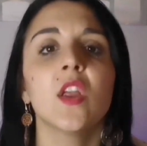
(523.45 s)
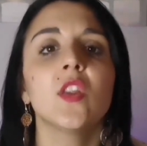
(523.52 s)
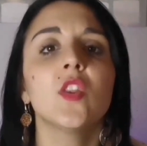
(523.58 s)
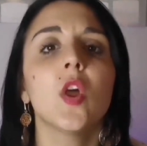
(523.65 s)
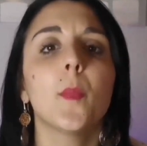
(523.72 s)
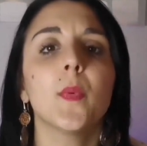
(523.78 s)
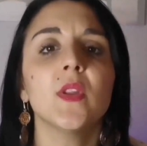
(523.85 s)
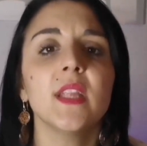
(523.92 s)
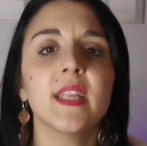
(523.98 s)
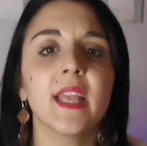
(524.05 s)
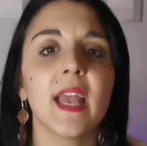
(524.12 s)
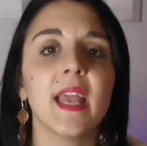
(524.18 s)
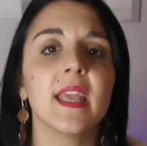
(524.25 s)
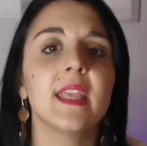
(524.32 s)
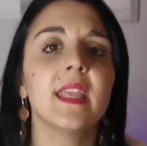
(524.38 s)

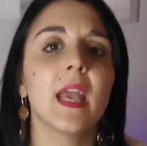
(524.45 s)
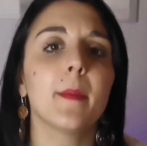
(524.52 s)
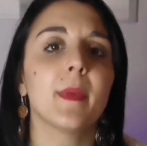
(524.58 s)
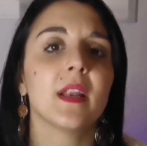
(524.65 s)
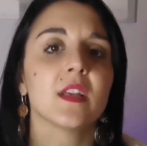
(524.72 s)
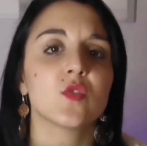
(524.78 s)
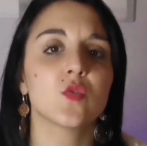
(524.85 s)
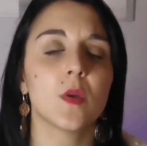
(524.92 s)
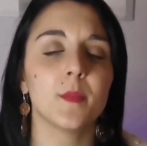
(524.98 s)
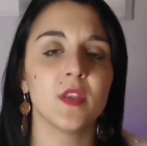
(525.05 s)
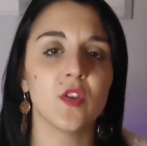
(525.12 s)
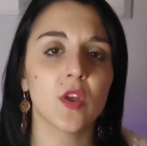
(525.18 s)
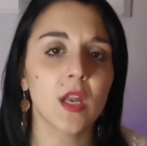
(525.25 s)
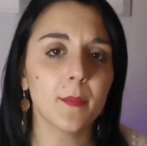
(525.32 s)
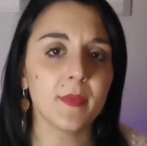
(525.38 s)
Dopodiché chiama la sua
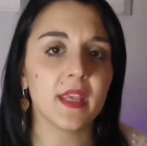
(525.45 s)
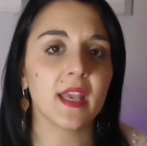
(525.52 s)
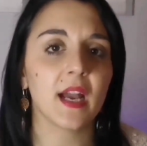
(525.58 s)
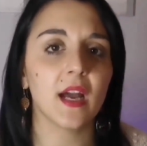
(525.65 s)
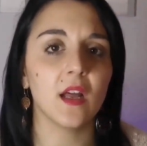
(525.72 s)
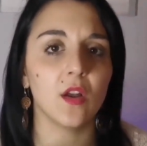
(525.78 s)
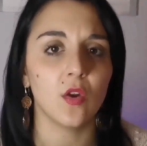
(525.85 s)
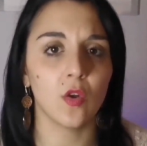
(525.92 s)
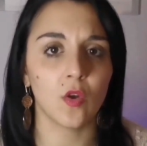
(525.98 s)
migliore amica